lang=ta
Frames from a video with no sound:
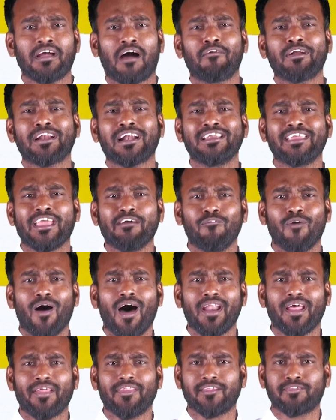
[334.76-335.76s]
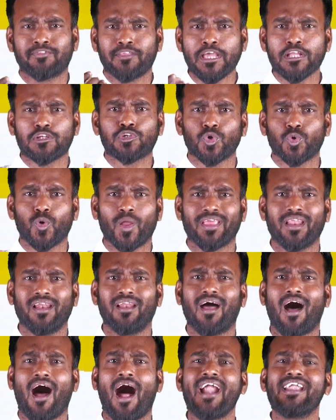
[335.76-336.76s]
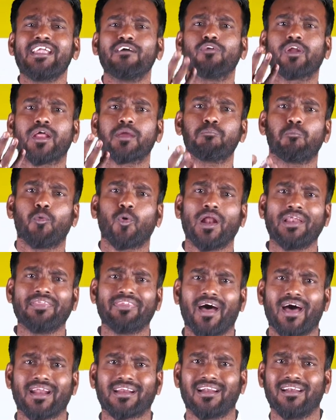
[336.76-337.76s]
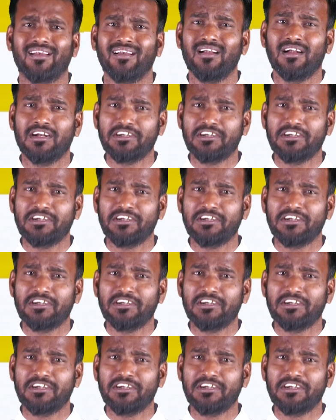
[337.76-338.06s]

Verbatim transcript: அவர்கள் எவ்வாறு அந்த தீச்சூளையில் ஆண்டவரை புகழ்ந்தார்கள்